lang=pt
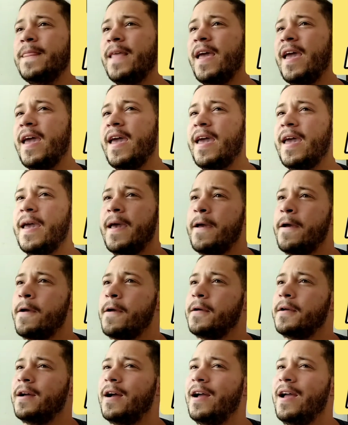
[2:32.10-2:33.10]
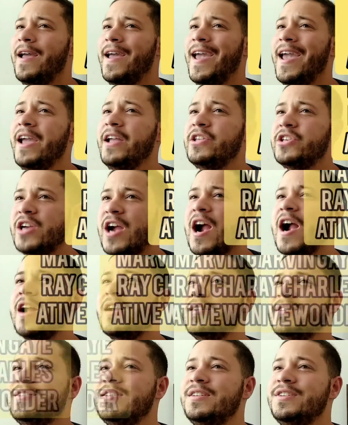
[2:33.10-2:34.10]
é, Ray
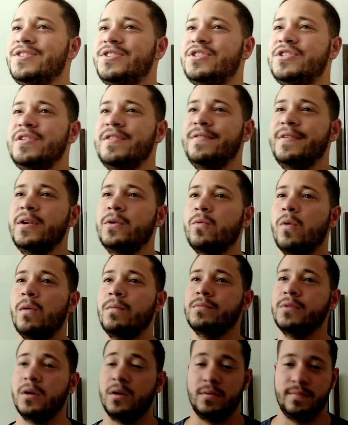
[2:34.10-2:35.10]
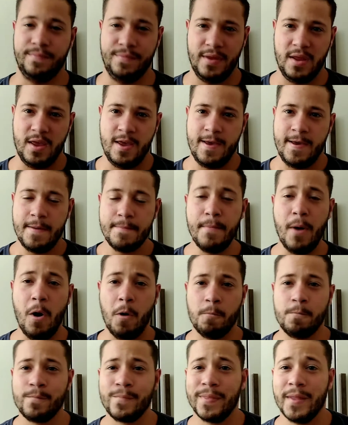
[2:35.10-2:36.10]
Charles e Steven Wonder.
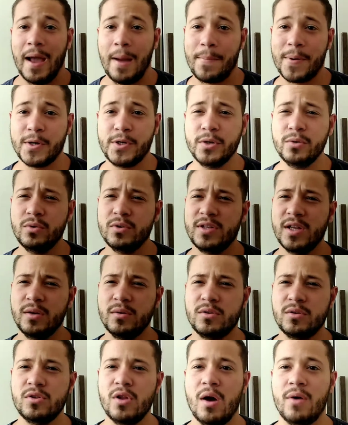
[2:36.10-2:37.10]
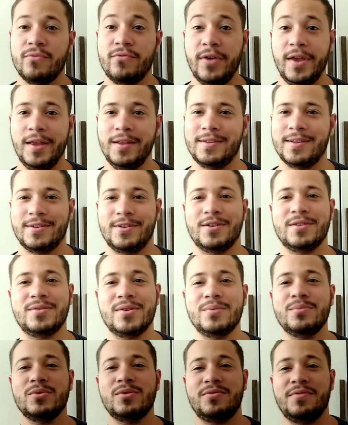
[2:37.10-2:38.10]
Bom, a partir dos anos 90 nós
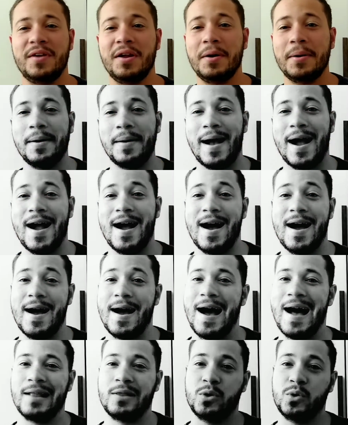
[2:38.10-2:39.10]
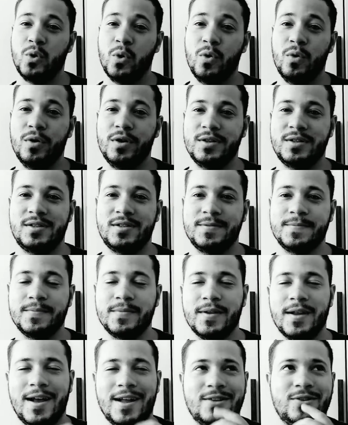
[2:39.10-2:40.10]
vamos ver a, atores,
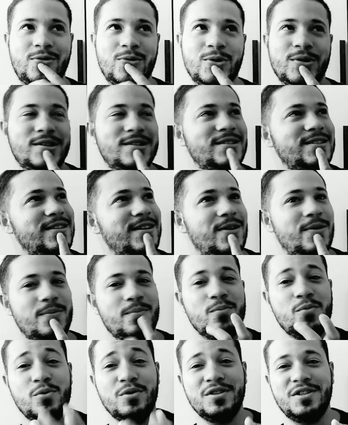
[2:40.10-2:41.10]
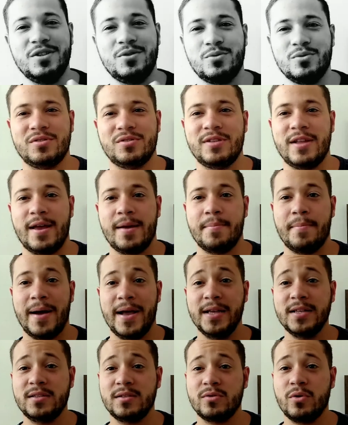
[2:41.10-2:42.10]
atores não, músicos, né,
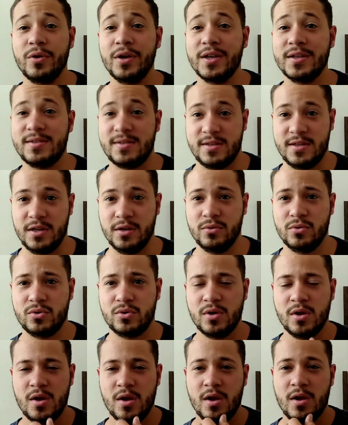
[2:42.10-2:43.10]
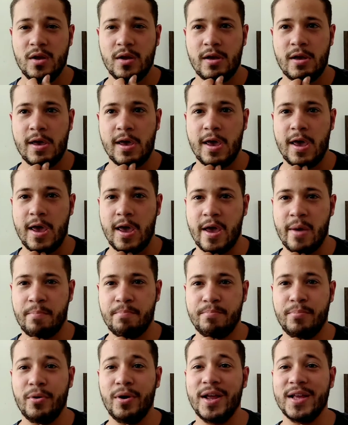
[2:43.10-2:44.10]
mais conhecidos. É,
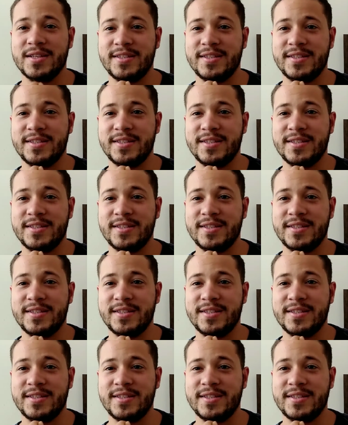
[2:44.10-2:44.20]
por